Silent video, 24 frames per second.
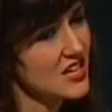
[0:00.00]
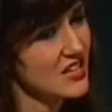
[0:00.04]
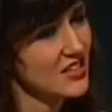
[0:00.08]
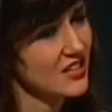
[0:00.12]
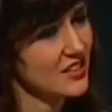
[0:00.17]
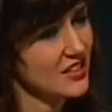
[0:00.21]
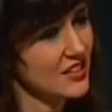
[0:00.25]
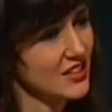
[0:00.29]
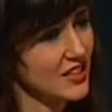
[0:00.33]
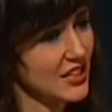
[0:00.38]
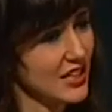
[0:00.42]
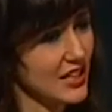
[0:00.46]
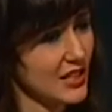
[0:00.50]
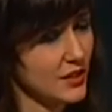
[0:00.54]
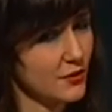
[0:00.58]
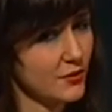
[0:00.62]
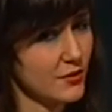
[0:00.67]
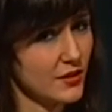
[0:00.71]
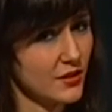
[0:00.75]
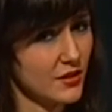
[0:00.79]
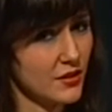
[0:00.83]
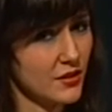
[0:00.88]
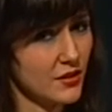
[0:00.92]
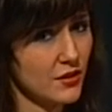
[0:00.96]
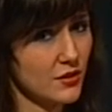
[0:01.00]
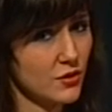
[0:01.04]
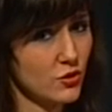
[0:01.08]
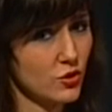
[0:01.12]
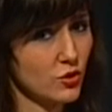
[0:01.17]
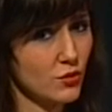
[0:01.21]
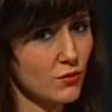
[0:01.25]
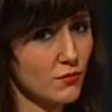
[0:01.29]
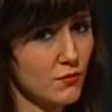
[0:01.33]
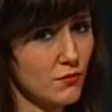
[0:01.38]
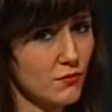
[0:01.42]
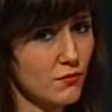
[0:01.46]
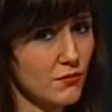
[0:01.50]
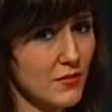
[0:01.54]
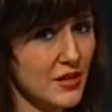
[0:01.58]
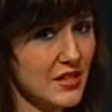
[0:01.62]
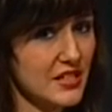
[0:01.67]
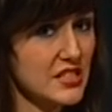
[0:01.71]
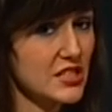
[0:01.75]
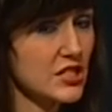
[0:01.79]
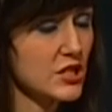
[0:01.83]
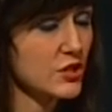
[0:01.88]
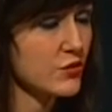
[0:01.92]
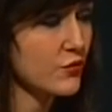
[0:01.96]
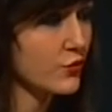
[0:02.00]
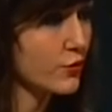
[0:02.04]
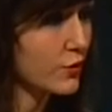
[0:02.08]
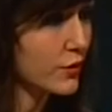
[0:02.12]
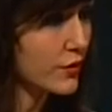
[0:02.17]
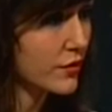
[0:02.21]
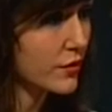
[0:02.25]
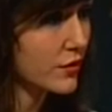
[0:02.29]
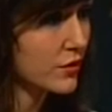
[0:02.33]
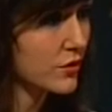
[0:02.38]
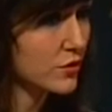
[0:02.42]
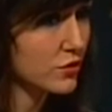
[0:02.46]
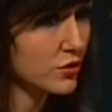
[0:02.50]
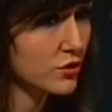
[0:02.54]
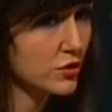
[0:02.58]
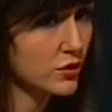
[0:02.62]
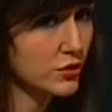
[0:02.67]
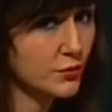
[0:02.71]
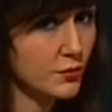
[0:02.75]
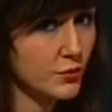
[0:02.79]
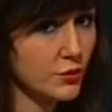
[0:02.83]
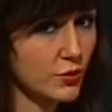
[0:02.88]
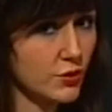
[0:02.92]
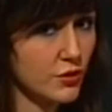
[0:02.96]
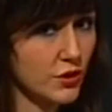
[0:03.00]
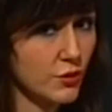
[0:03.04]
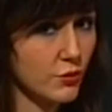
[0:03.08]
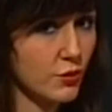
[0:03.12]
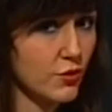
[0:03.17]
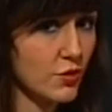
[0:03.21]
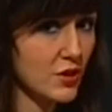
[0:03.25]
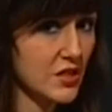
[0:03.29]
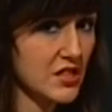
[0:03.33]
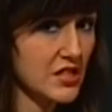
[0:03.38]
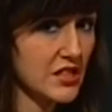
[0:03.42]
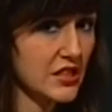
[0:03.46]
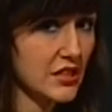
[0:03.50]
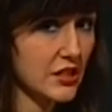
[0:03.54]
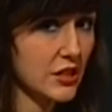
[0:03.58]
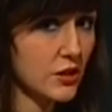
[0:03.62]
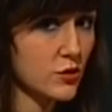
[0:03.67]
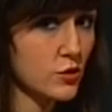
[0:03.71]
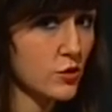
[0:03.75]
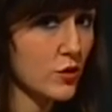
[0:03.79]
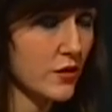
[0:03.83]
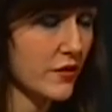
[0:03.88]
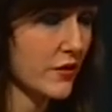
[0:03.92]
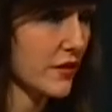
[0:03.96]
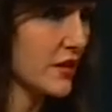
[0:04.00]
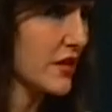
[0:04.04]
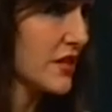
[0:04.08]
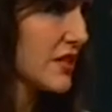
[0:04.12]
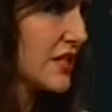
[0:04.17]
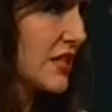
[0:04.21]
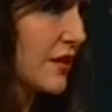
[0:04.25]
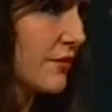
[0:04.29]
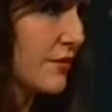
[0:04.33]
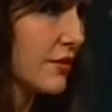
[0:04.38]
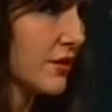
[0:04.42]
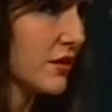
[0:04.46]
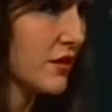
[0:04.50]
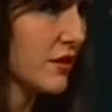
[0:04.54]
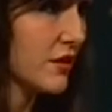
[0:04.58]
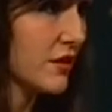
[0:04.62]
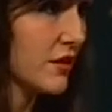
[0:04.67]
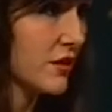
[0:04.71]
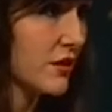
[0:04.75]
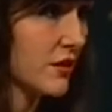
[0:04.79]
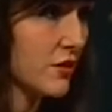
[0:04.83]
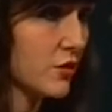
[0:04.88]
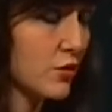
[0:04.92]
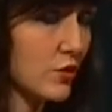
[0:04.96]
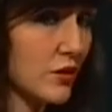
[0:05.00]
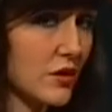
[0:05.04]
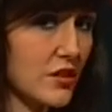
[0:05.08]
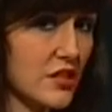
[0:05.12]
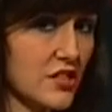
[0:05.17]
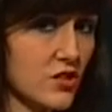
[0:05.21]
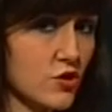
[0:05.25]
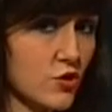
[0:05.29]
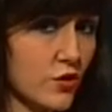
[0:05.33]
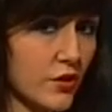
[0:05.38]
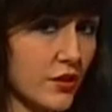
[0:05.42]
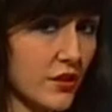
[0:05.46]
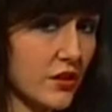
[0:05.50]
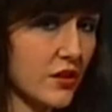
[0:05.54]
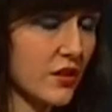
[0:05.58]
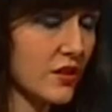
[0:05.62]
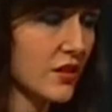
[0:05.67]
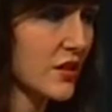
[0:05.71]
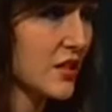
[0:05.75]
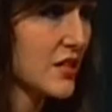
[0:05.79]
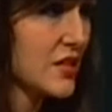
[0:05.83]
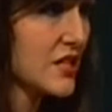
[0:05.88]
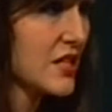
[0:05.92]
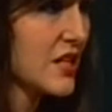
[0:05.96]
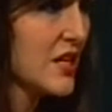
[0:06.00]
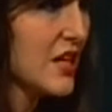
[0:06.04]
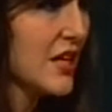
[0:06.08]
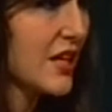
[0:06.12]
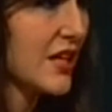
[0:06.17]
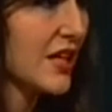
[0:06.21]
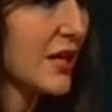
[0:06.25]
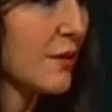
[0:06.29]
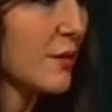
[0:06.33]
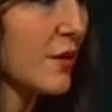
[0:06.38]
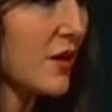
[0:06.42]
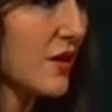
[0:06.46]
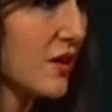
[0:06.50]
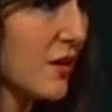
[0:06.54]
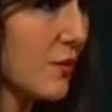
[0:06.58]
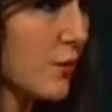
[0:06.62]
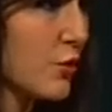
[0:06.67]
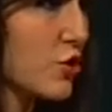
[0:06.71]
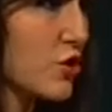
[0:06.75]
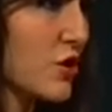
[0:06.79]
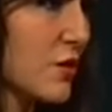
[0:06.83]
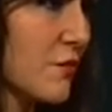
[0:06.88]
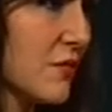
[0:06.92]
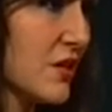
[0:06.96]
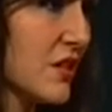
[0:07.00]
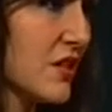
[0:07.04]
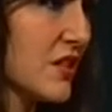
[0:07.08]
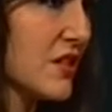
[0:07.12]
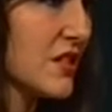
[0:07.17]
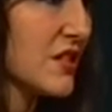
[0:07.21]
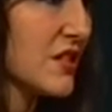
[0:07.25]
Y cada vez con más esfuerzo, porque bueno, así nos lo hacéis saber eh, todas las ONGs, que a principios de mes